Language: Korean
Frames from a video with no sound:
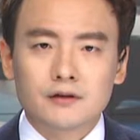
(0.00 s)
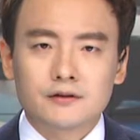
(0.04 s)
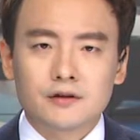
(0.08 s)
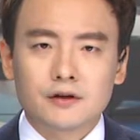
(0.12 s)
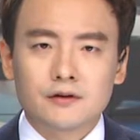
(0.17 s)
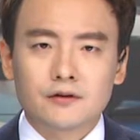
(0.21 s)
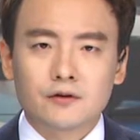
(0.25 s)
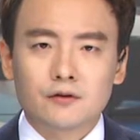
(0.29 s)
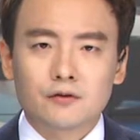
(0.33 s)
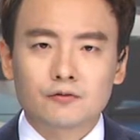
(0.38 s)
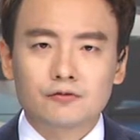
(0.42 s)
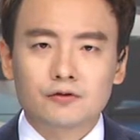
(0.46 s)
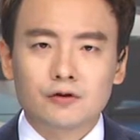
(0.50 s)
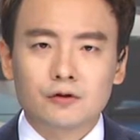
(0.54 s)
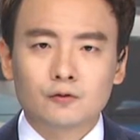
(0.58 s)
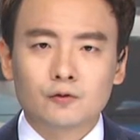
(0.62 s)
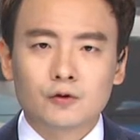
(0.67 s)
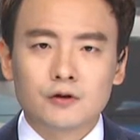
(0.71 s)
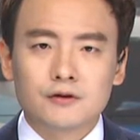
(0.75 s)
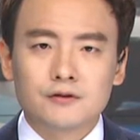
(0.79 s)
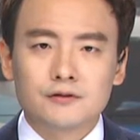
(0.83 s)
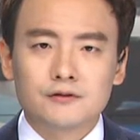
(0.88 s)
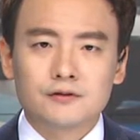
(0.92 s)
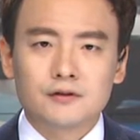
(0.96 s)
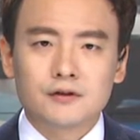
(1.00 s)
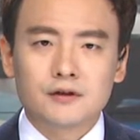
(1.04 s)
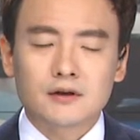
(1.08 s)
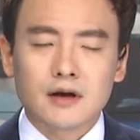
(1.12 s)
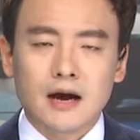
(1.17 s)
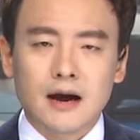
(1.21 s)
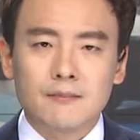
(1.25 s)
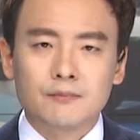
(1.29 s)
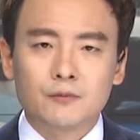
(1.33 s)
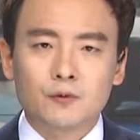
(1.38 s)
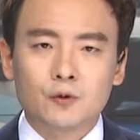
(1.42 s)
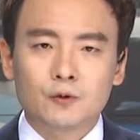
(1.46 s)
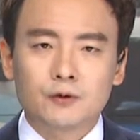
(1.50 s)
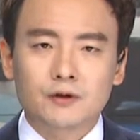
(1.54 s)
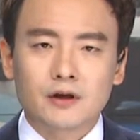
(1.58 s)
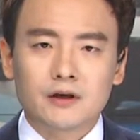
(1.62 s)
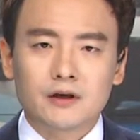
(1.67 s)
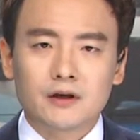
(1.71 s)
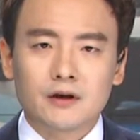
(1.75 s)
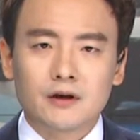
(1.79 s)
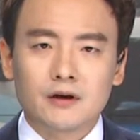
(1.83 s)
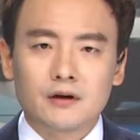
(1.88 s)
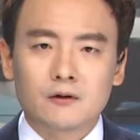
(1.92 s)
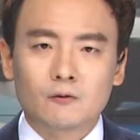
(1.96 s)
제대로 운영되는지
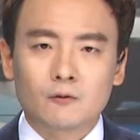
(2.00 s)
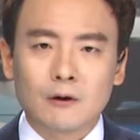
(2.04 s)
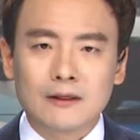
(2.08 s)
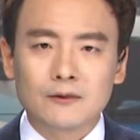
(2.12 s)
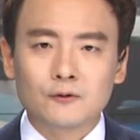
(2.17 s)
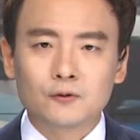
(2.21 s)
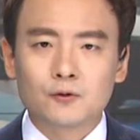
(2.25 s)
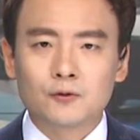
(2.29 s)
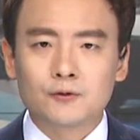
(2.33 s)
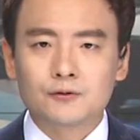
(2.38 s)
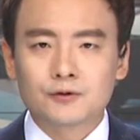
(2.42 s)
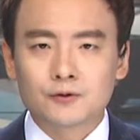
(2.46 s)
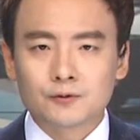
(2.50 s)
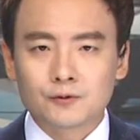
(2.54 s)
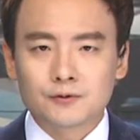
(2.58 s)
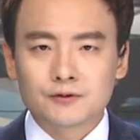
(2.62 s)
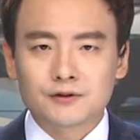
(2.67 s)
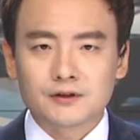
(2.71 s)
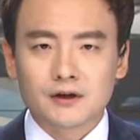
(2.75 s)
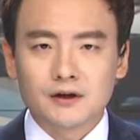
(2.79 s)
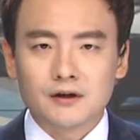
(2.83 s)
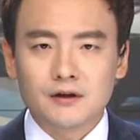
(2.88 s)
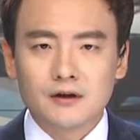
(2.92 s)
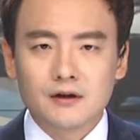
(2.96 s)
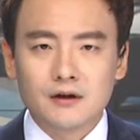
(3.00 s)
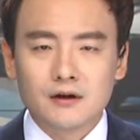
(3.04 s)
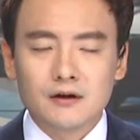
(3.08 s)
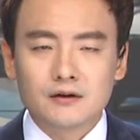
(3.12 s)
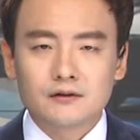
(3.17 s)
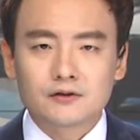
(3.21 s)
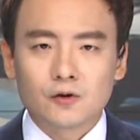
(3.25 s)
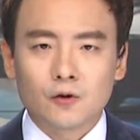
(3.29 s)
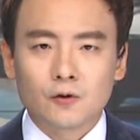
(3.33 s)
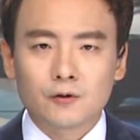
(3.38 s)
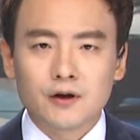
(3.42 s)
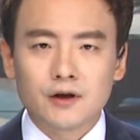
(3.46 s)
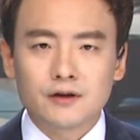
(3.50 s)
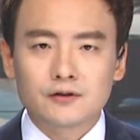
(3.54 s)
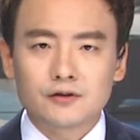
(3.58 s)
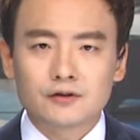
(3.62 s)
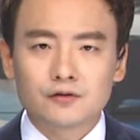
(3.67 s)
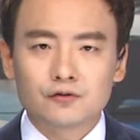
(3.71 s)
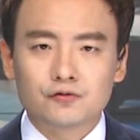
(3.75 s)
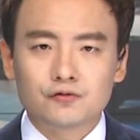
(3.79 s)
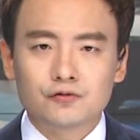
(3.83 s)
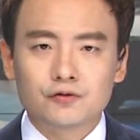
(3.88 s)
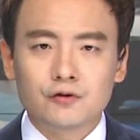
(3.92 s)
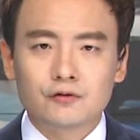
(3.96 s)
감독해야 할 관공서조차 정해진
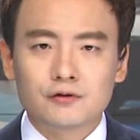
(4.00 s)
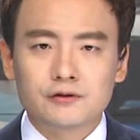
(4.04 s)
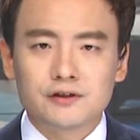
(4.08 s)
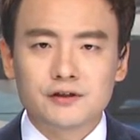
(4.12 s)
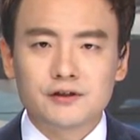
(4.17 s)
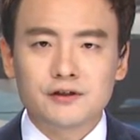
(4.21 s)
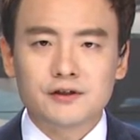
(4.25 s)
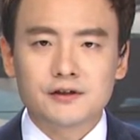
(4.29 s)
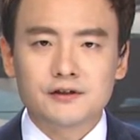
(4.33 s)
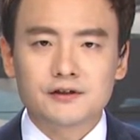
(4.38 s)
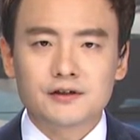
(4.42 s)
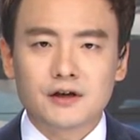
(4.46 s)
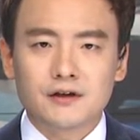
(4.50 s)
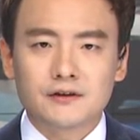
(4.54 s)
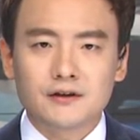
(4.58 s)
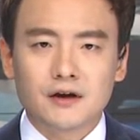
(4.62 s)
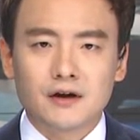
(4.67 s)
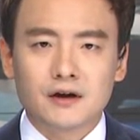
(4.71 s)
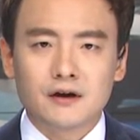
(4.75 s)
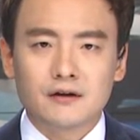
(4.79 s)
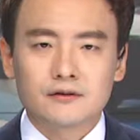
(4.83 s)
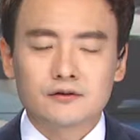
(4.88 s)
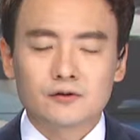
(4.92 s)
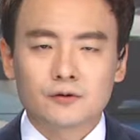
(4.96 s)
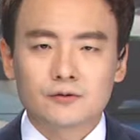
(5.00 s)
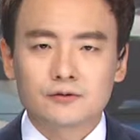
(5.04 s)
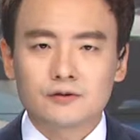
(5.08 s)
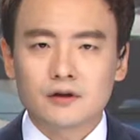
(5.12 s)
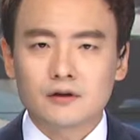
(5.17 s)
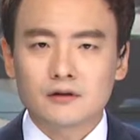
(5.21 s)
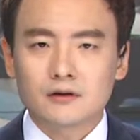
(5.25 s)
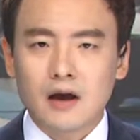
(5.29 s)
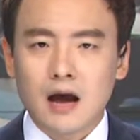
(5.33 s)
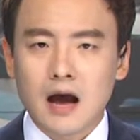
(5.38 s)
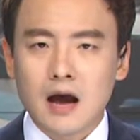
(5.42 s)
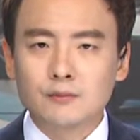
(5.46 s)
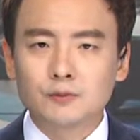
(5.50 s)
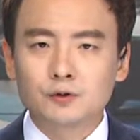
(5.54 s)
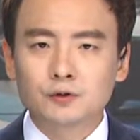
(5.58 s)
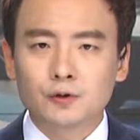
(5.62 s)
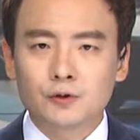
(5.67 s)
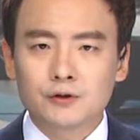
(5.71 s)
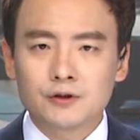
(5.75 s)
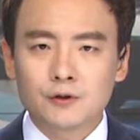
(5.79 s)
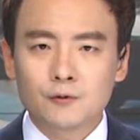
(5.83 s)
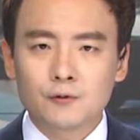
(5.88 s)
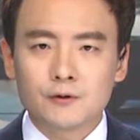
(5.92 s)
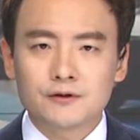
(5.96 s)
규격을 지키지 않아 정작 아무도
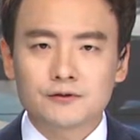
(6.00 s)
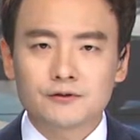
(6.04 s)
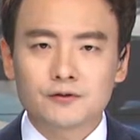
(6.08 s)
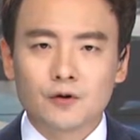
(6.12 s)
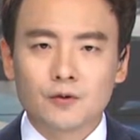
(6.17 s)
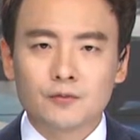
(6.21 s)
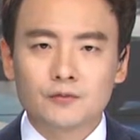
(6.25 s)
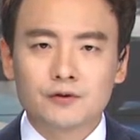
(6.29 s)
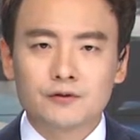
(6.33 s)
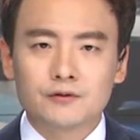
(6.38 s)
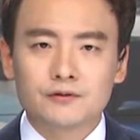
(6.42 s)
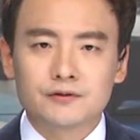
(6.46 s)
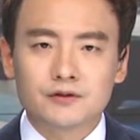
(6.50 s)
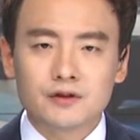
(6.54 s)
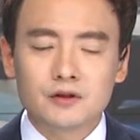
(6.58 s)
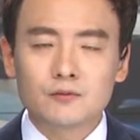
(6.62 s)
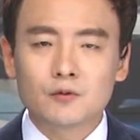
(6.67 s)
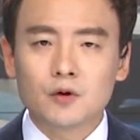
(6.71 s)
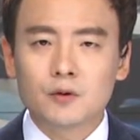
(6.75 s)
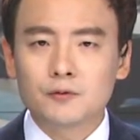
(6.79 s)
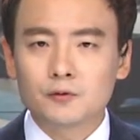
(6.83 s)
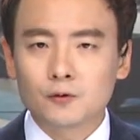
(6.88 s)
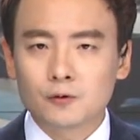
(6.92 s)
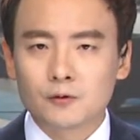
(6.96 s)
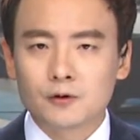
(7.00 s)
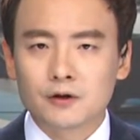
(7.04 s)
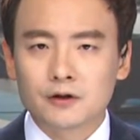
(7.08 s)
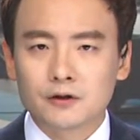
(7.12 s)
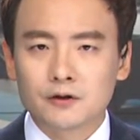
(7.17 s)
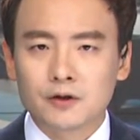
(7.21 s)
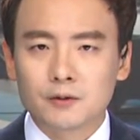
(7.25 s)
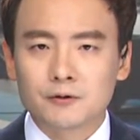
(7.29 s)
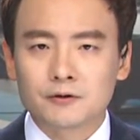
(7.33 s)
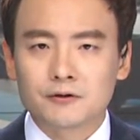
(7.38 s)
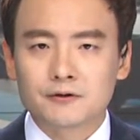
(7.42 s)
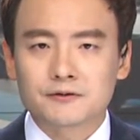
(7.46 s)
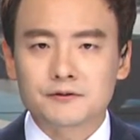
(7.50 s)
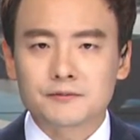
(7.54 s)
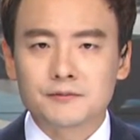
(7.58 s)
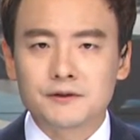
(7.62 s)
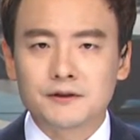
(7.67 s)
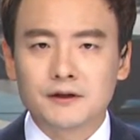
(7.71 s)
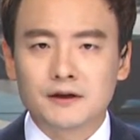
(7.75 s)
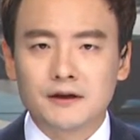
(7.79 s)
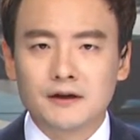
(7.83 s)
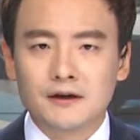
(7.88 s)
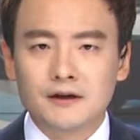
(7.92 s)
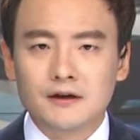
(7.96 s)
이용할 수 없는 쓸모없는 공간이
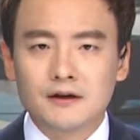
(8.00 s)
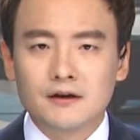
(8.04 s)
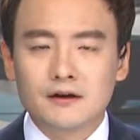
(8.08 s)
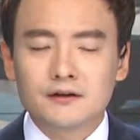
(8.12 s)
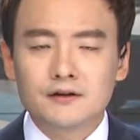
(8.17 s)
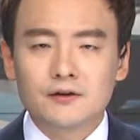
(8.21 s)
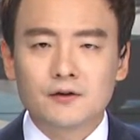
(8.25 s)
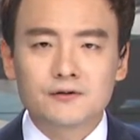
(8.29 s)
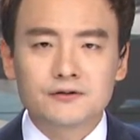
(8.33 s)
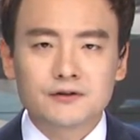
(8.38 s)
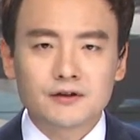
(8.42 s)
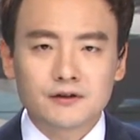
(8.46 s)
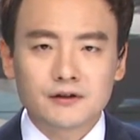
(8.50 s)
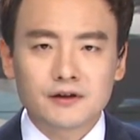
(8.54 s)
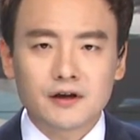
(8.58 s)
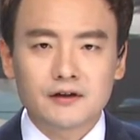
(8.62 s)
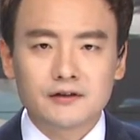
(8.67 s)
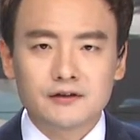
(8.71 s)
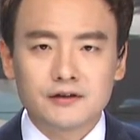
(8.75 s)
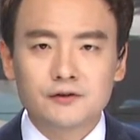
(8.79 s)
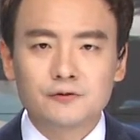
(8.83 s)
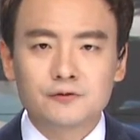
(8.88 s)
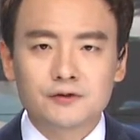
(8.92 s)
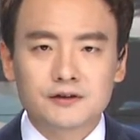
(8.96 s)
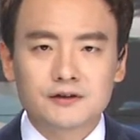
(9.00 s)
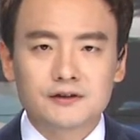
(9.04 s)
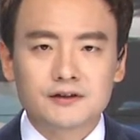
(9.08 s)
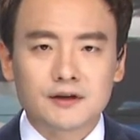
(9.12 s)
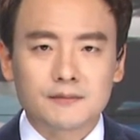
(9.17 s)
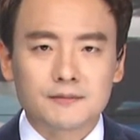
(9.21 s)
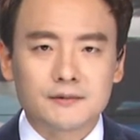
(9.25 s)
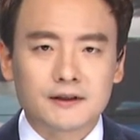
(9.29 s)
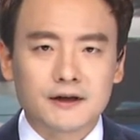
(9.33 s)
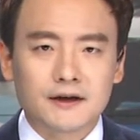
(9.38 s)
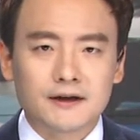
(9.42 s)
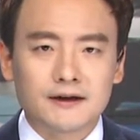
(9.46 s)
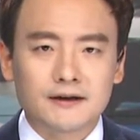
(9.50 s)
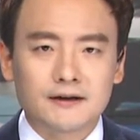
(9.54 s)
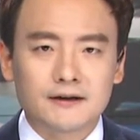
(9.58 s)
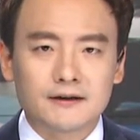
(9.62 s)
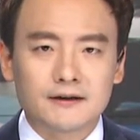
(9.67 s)
돼버렸습니다. 현장 K 이유진 기자입니다.